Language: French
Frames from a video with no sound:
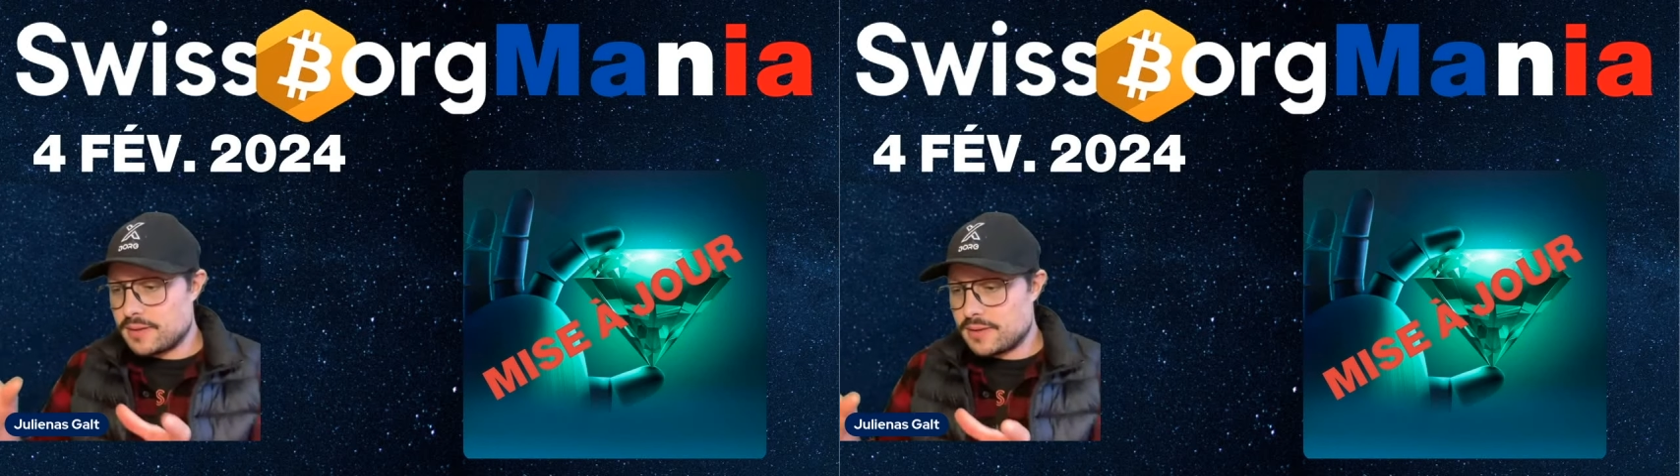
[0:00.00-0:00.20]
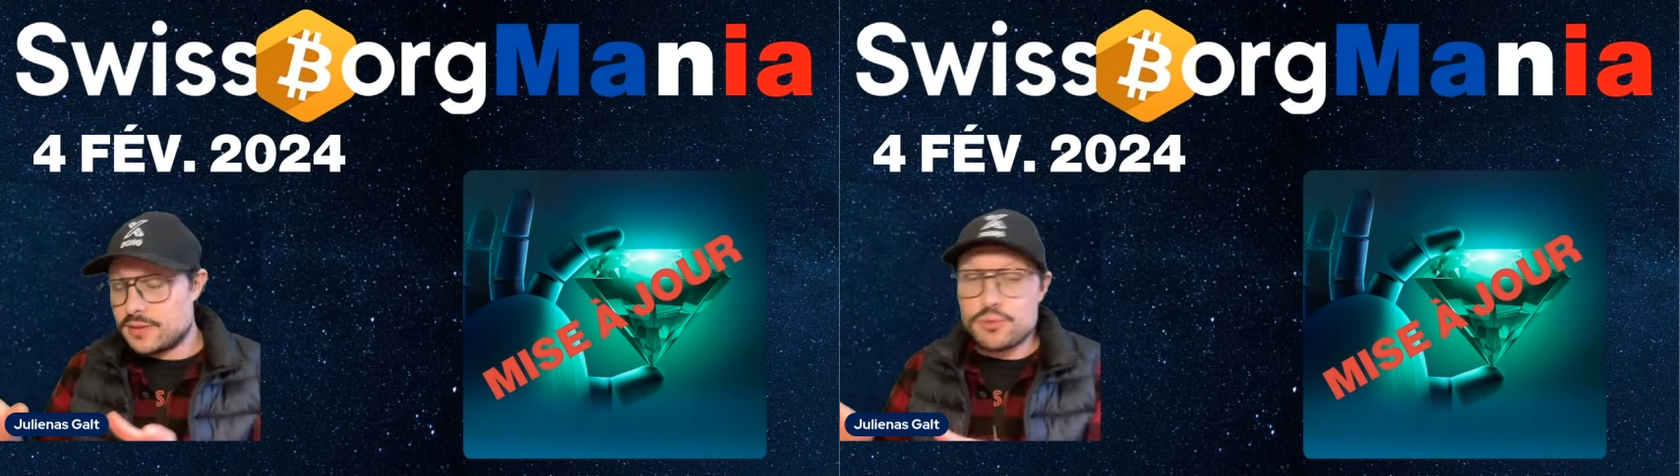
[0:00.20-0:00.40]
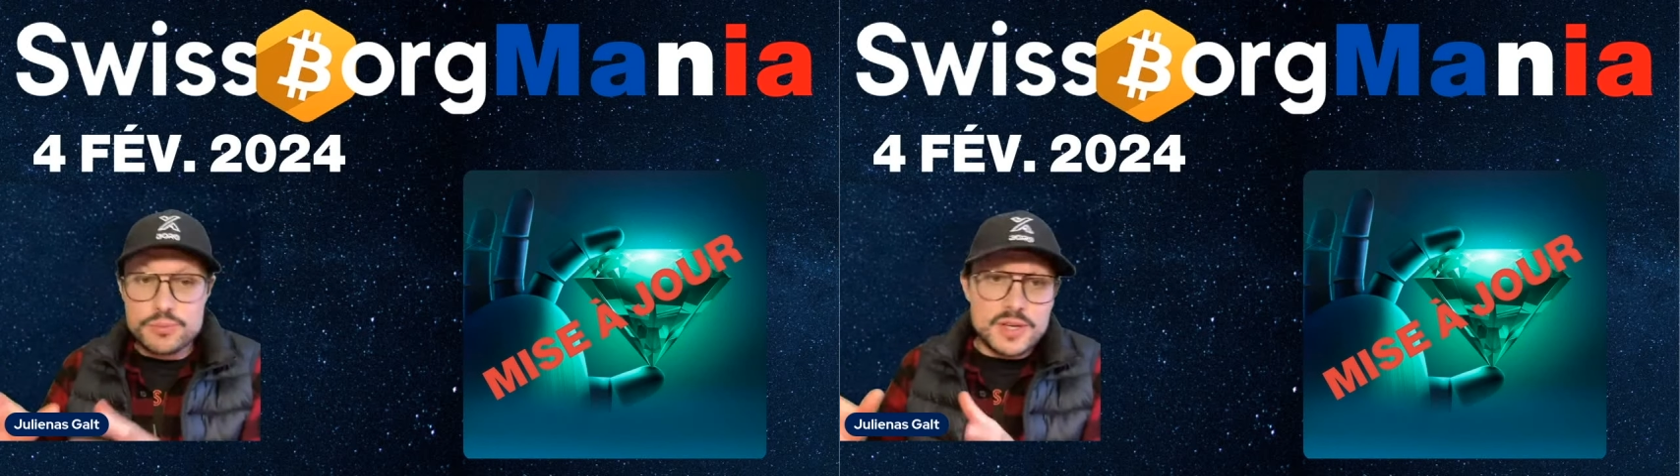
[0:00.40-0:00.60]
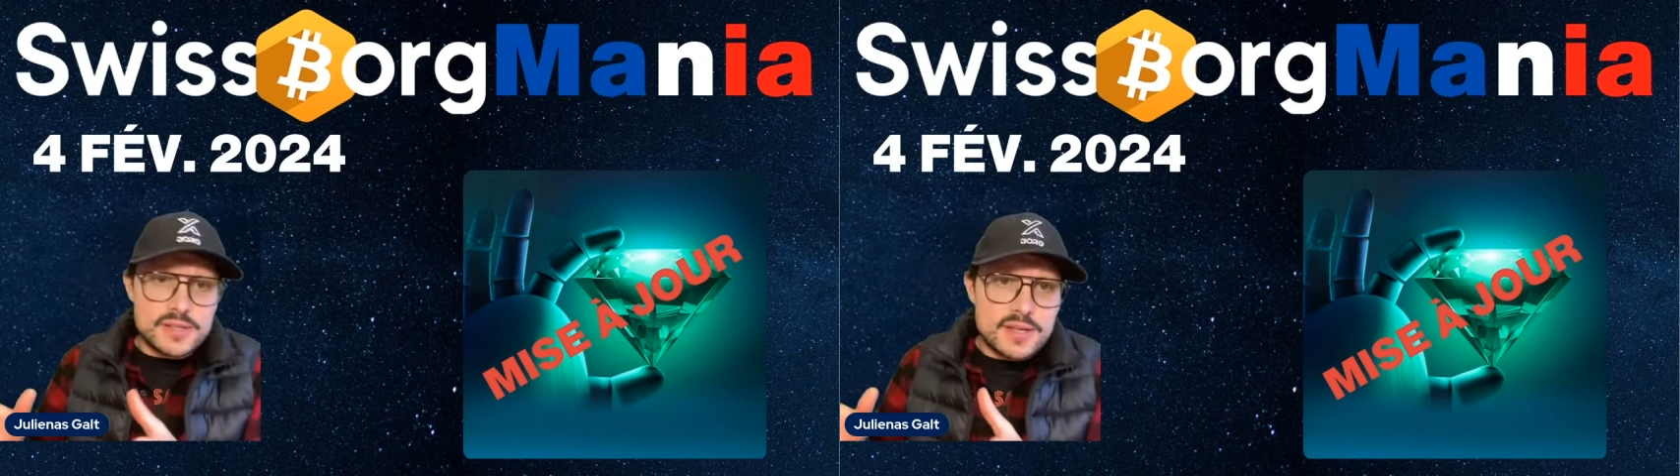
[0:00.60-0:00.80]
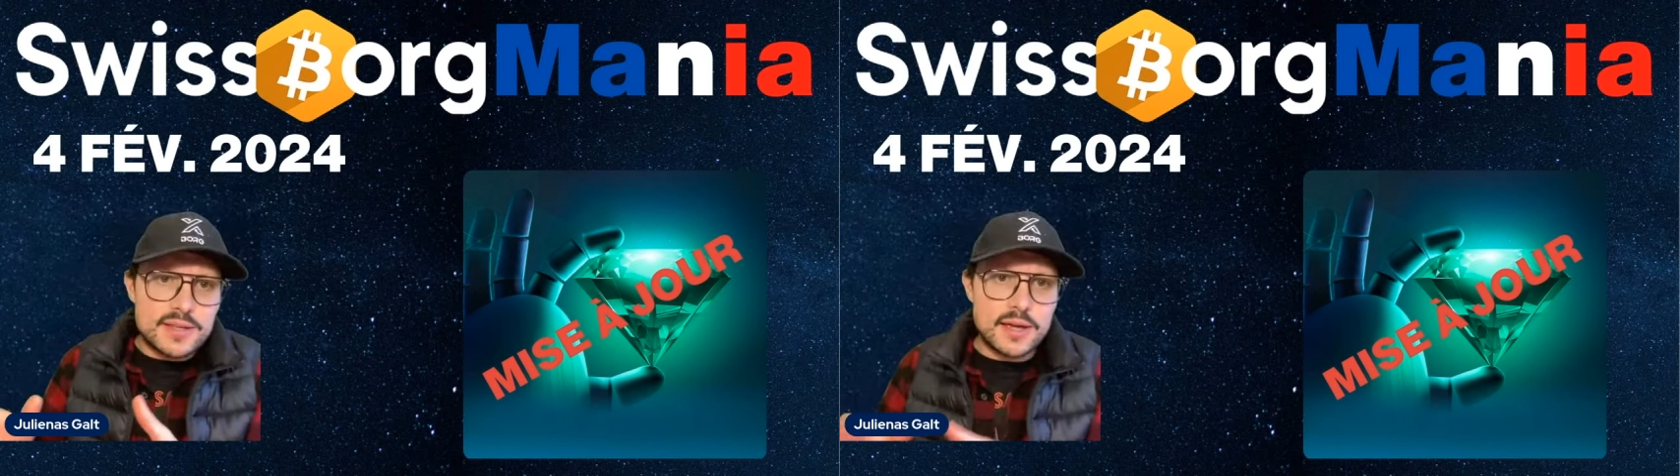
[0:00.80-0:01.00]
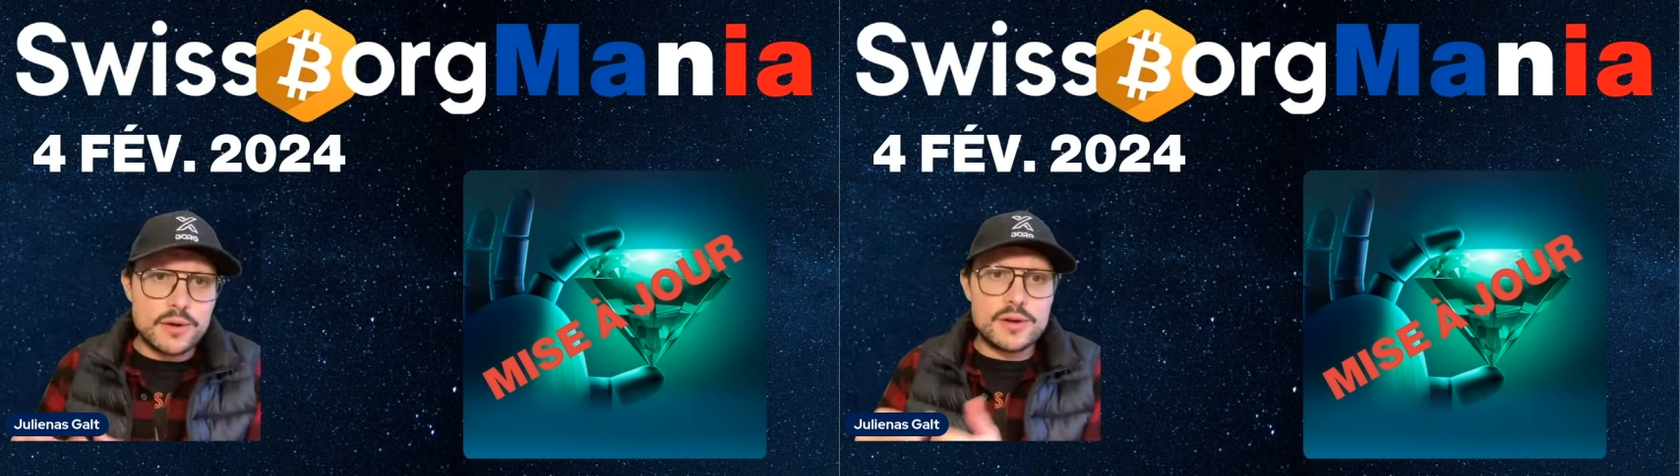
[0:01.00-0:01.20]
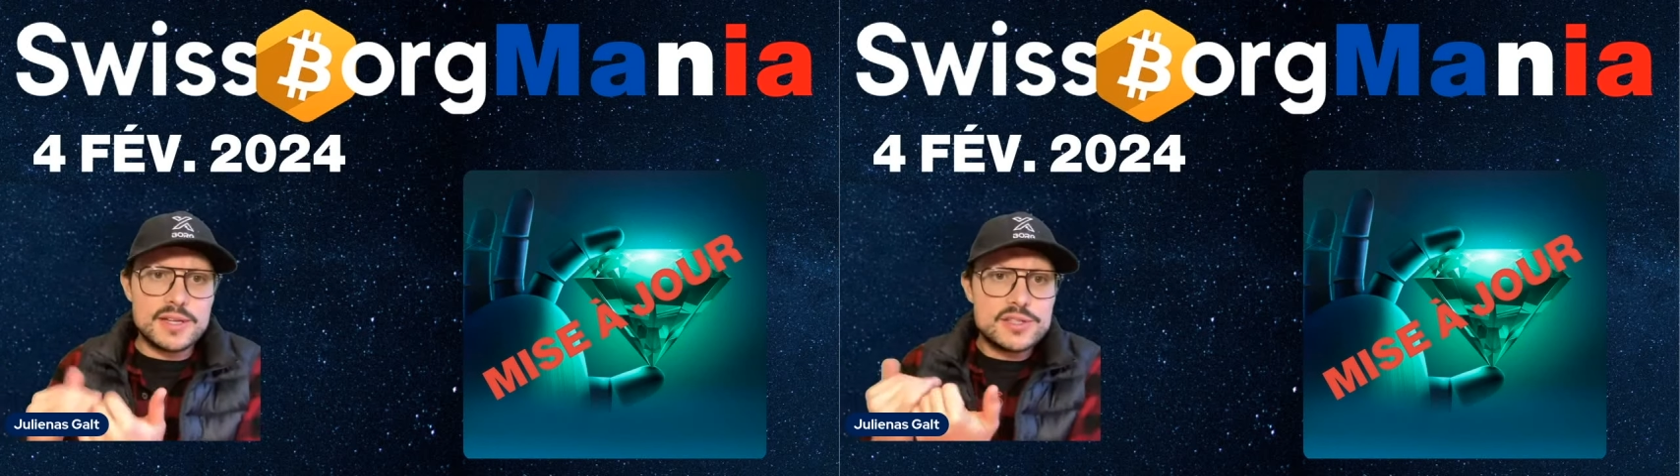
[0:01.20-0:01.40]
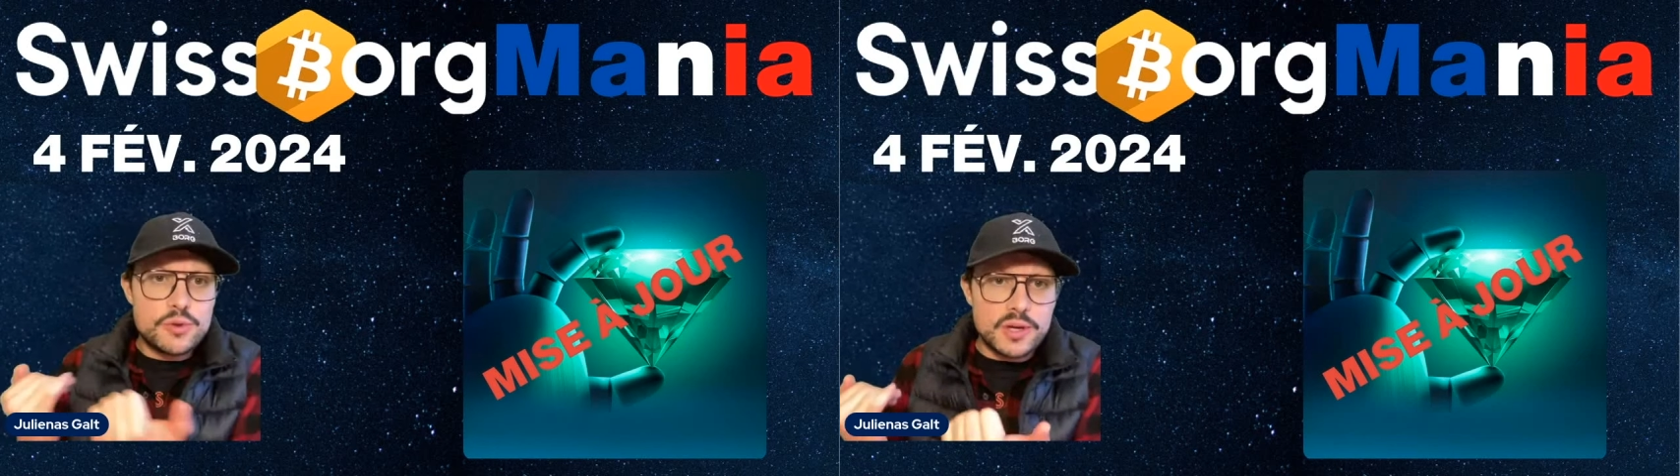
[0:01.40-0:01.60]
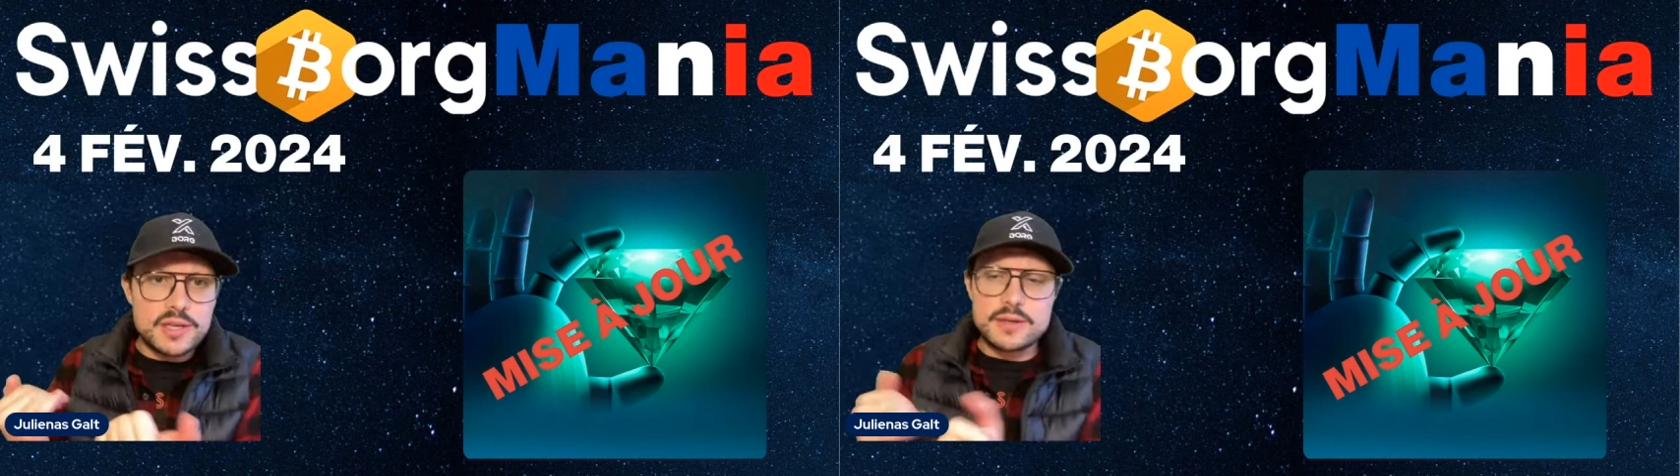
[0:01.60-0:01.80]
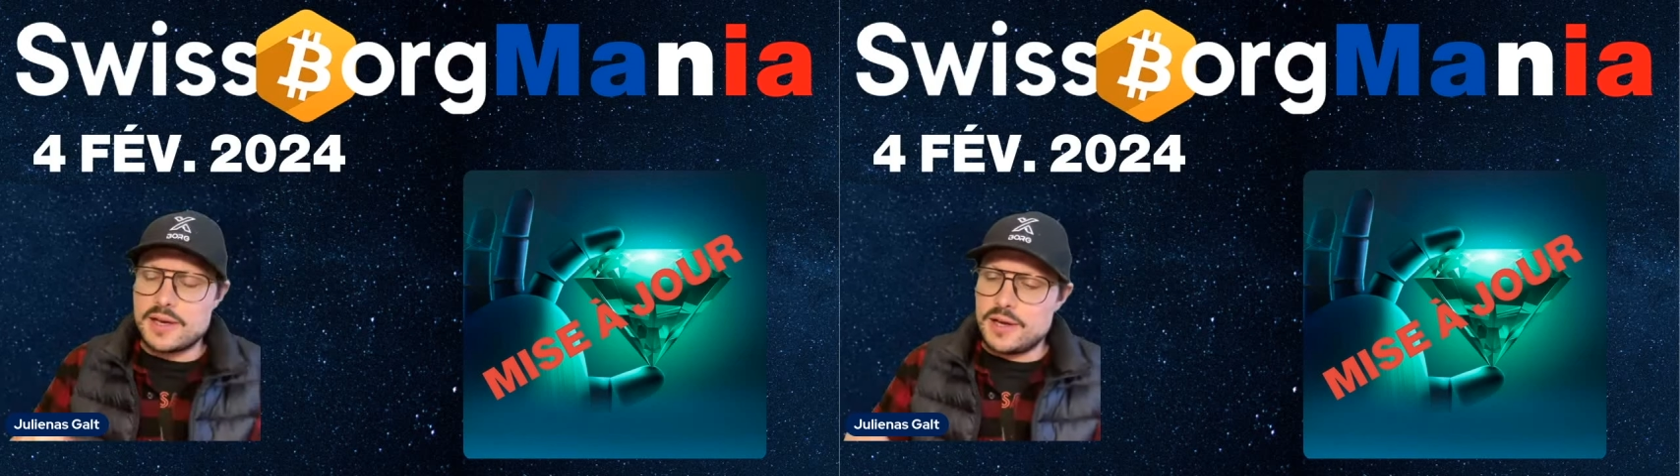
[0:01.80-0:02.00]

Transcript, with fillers: depuis, c'était l'historique,